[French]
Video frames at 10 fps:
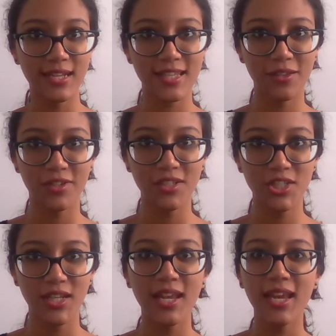Savage
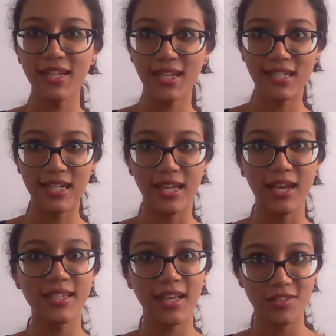et Natalia
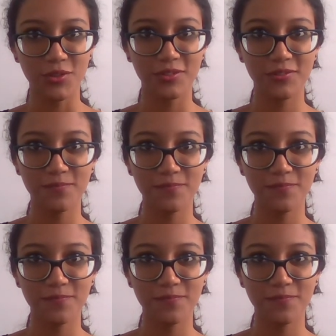Castle.